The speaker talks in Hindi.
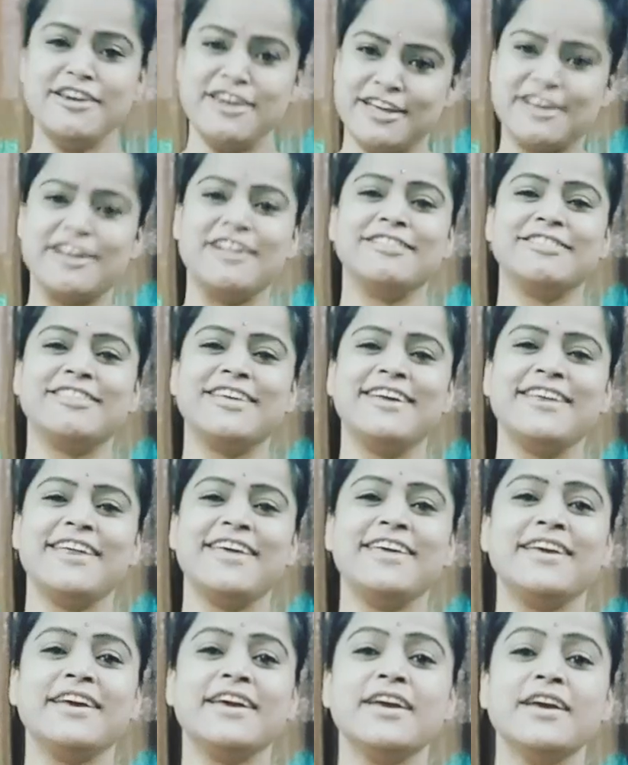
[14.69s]
निकलते
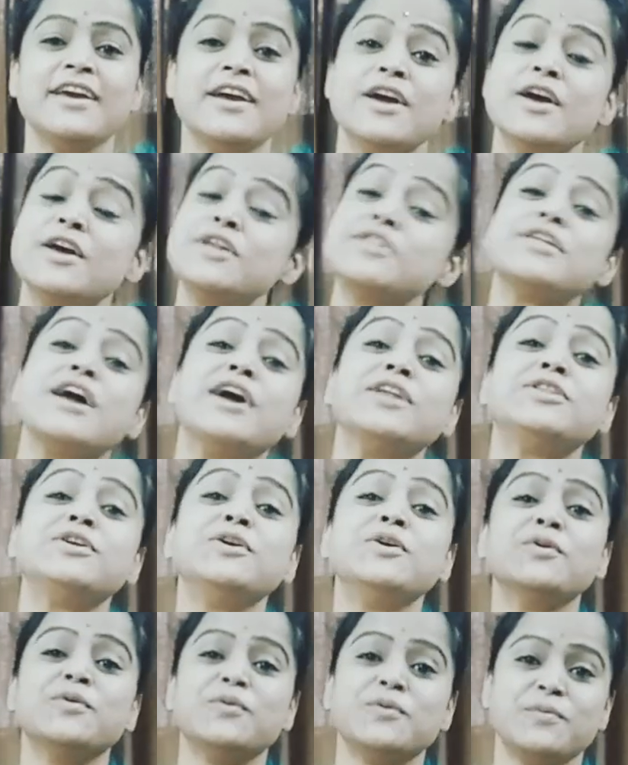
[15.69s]
रहिए
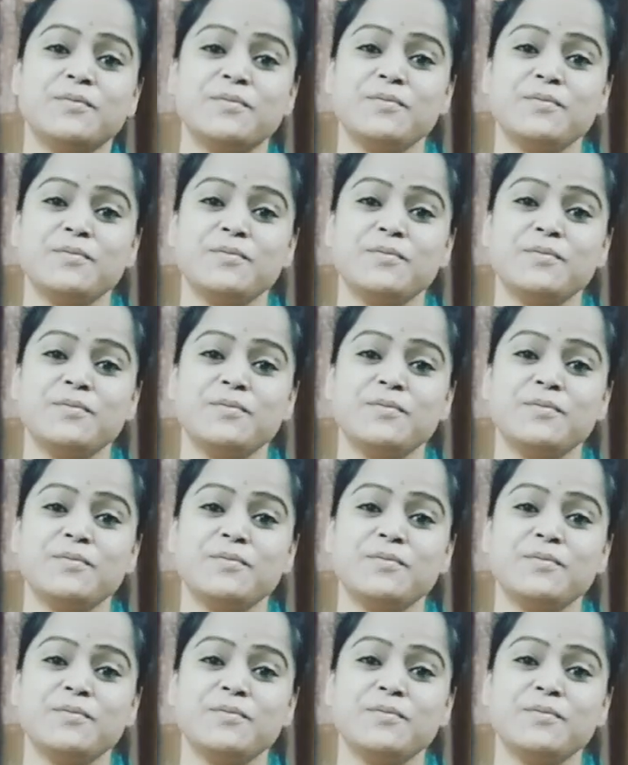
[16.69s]
साथियों